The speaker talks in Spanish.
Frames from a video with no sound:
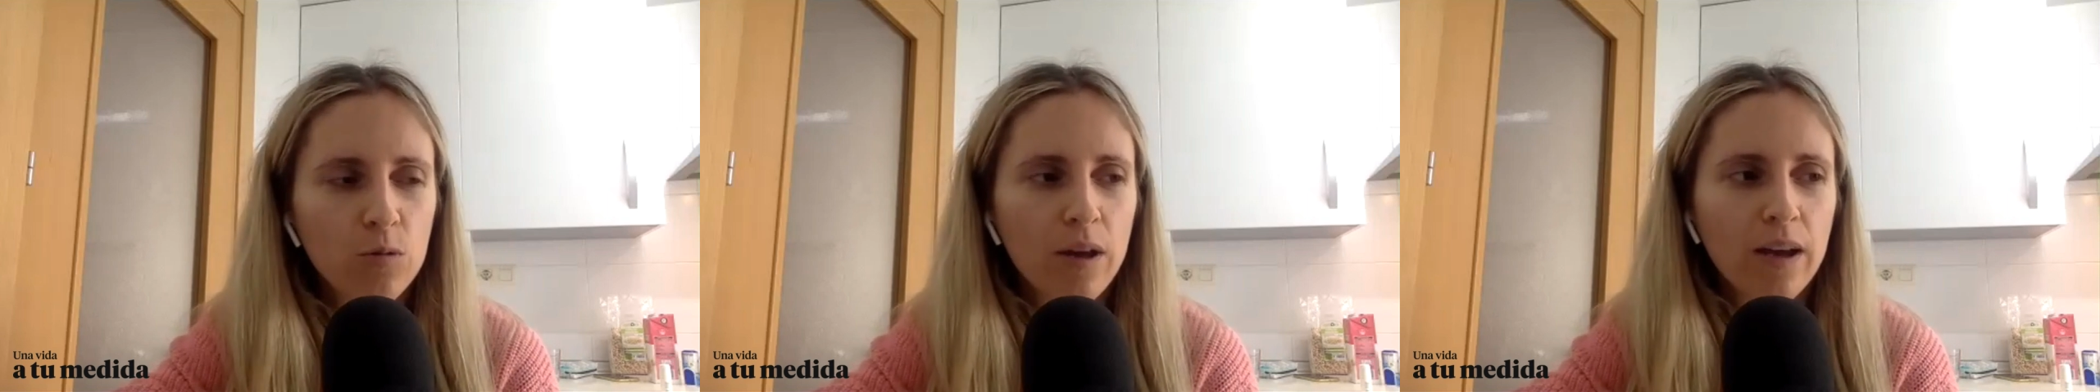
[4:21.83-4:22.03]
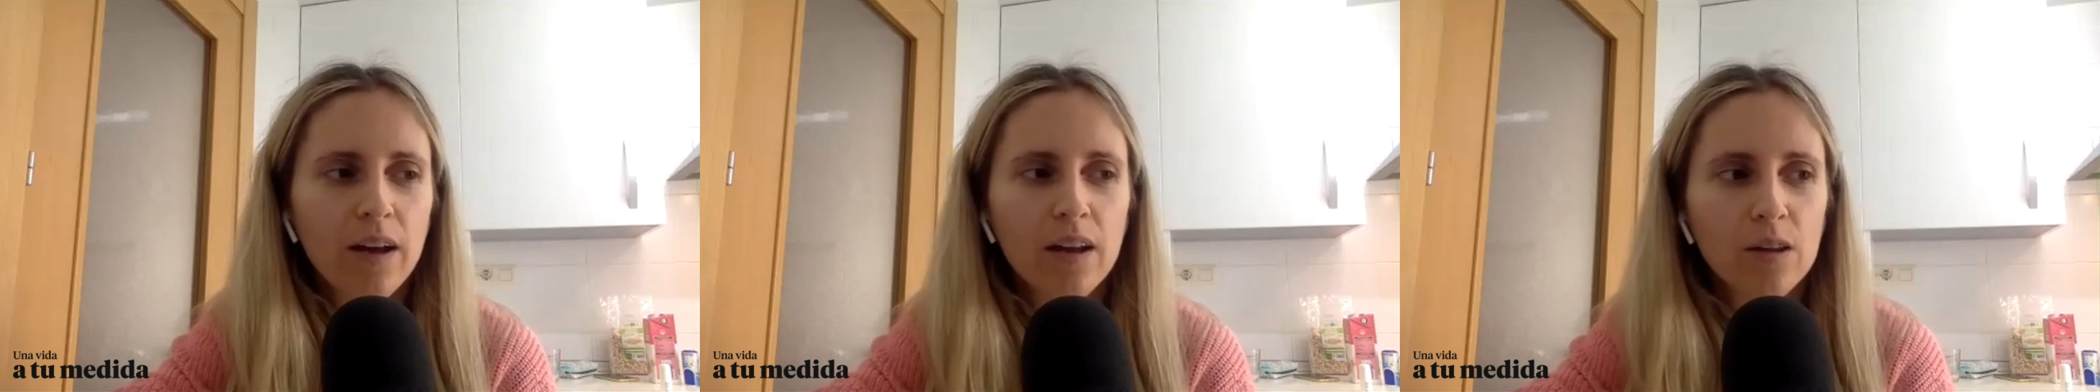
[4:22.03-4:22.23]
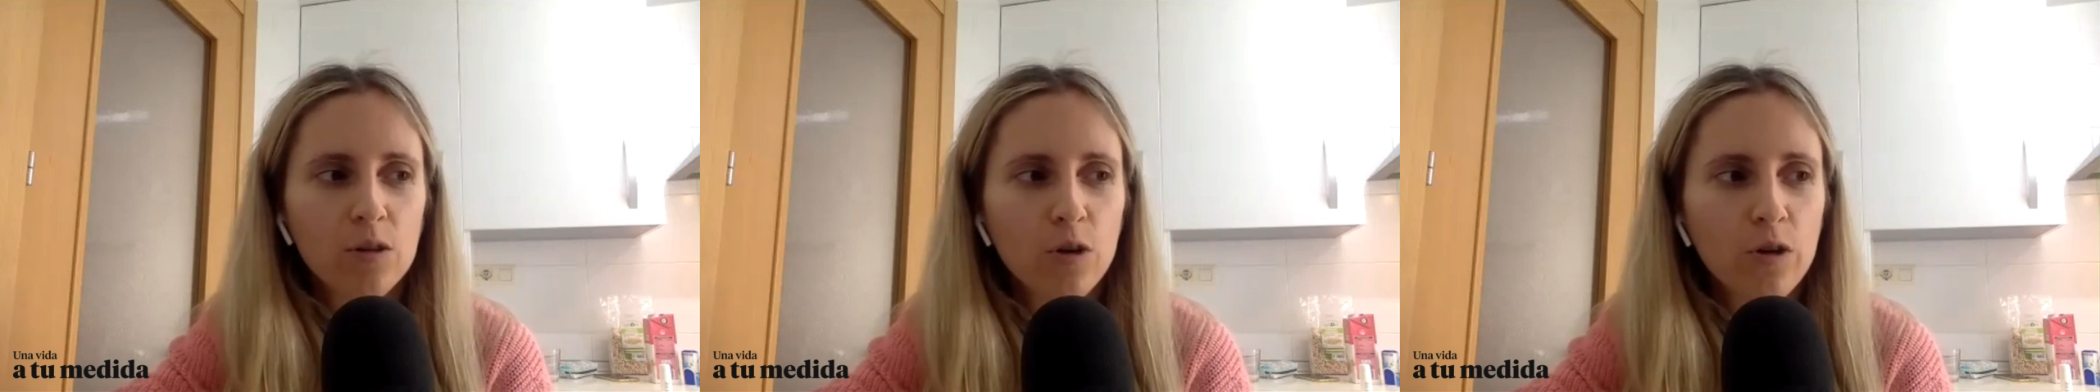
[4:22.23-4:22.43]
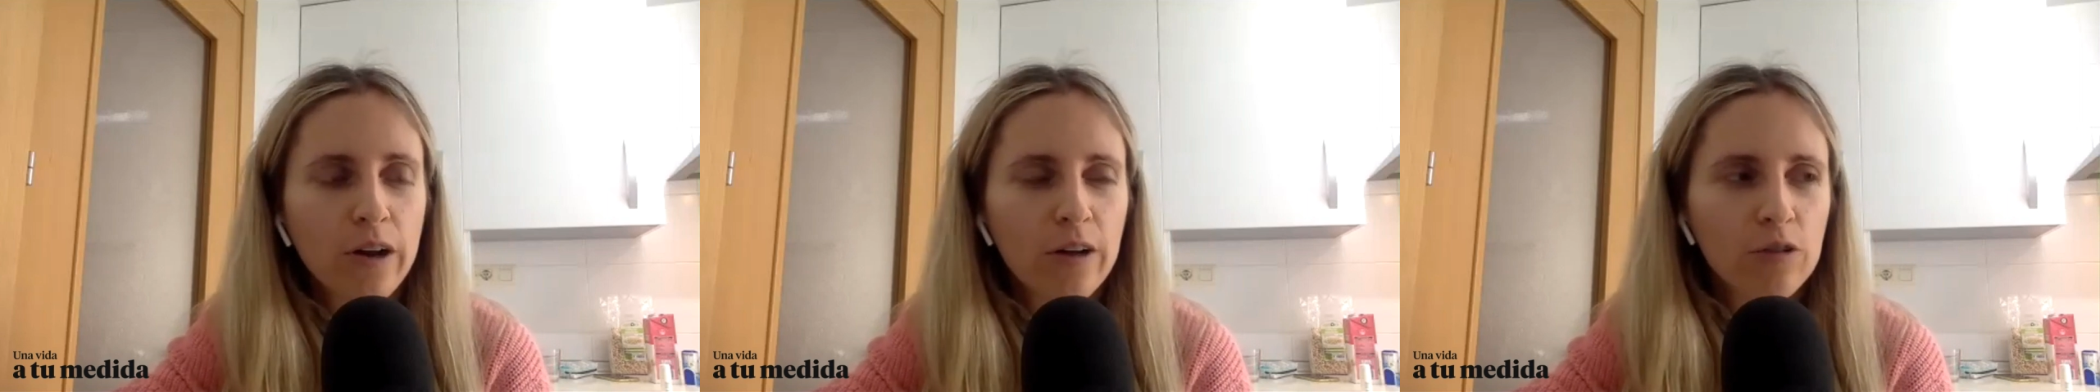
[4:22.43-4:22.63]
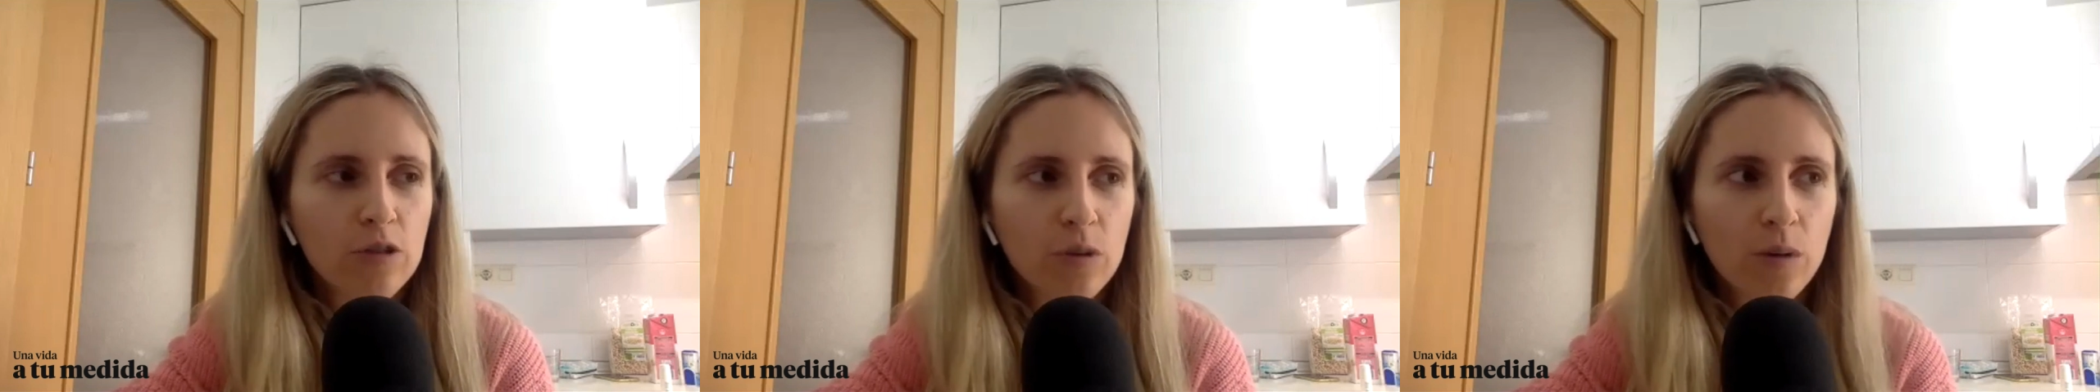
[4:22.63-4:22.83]
una
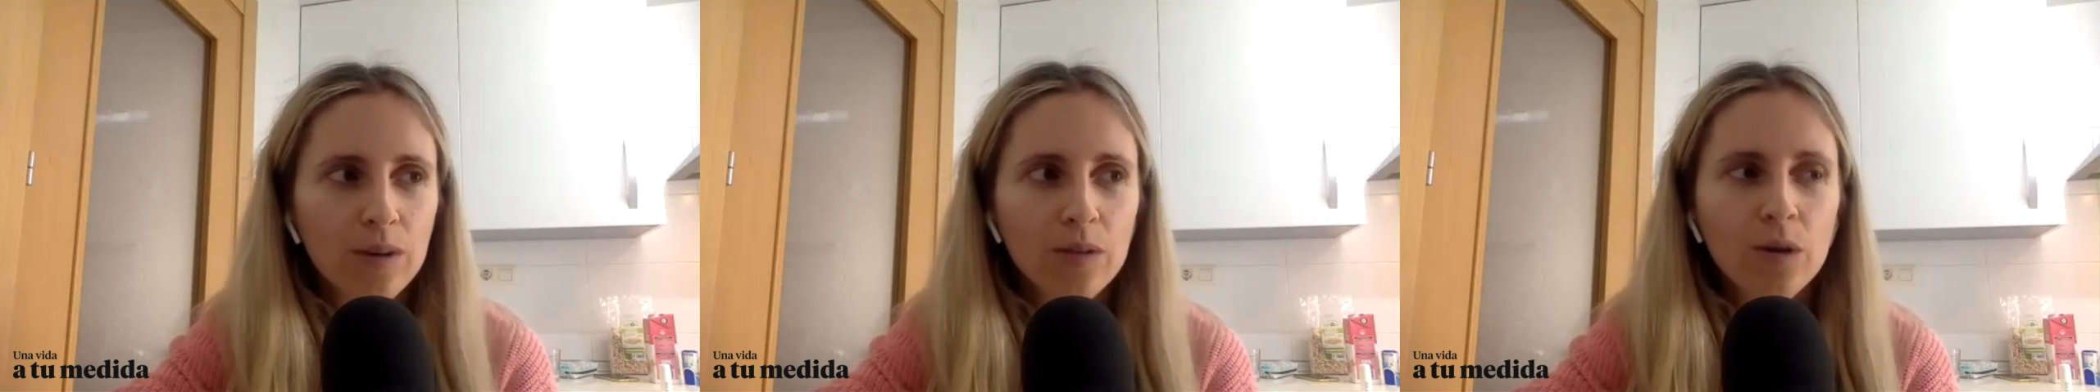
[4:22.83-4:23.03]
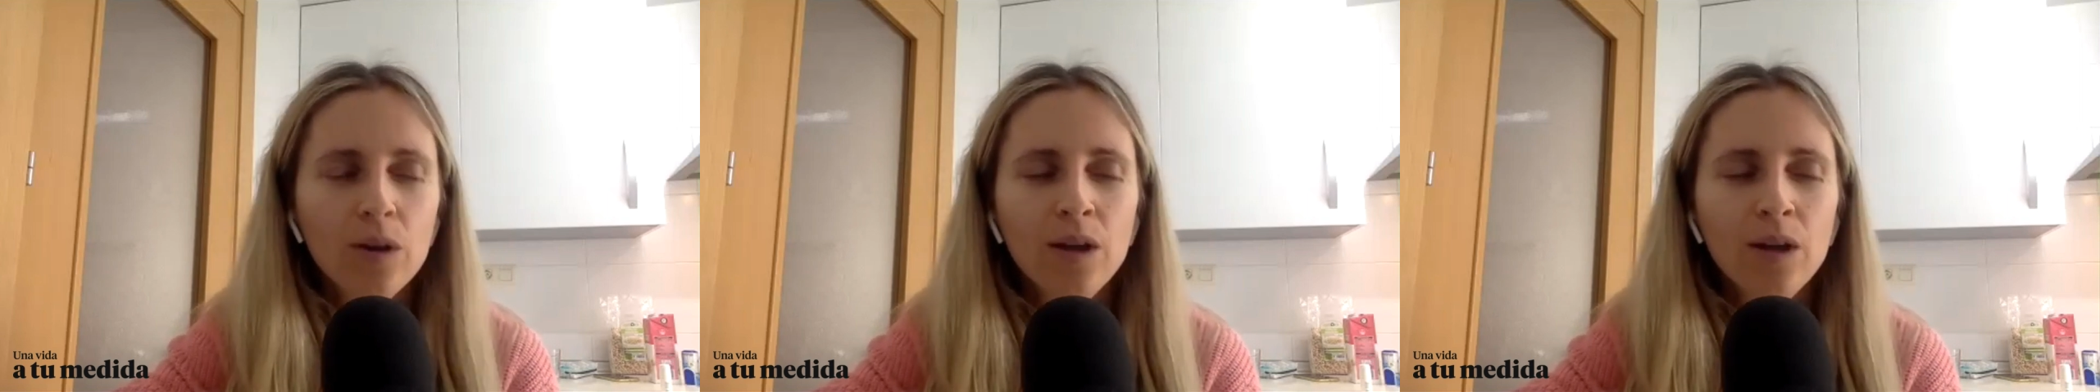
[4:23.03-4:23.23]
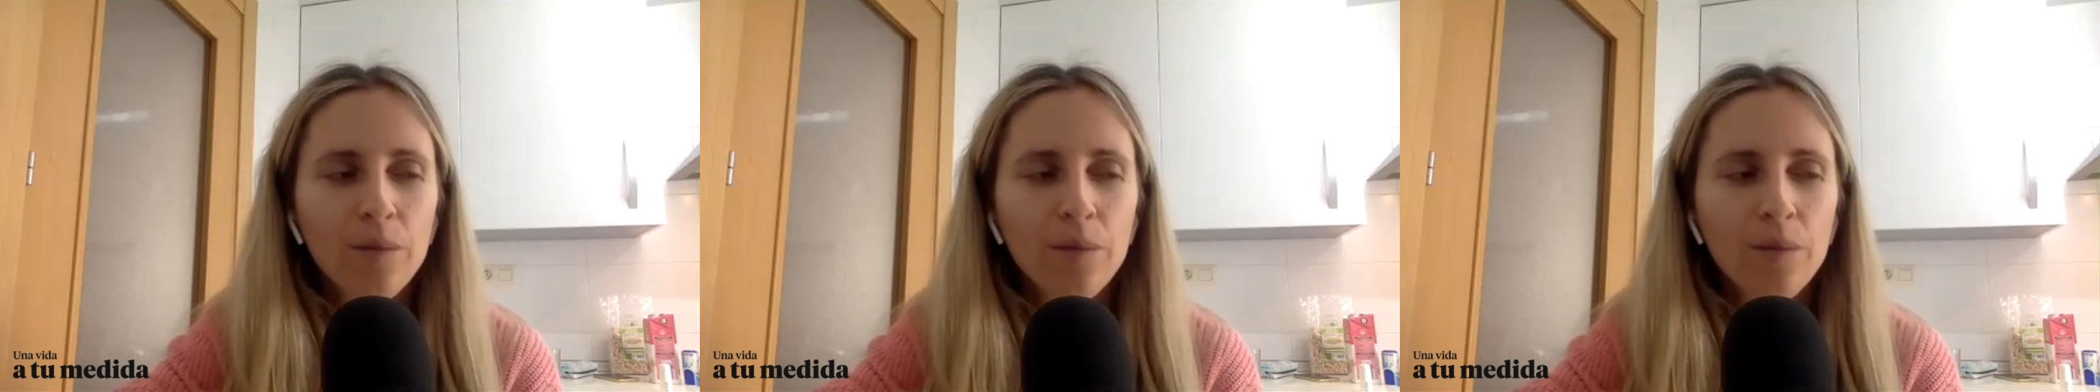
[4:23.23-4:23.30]
escritora, no sé cuándo,